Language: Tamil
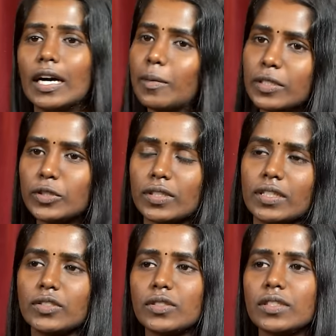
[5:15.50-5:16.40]
அப்படின்னு சொன்னா
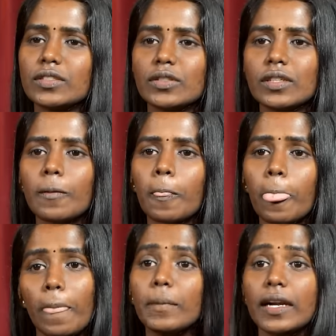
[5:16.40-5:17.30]
சொன்னா மடியில்
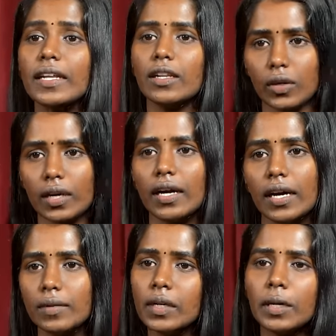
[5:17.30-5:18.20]
உட்காரு மடியில் உட்காரா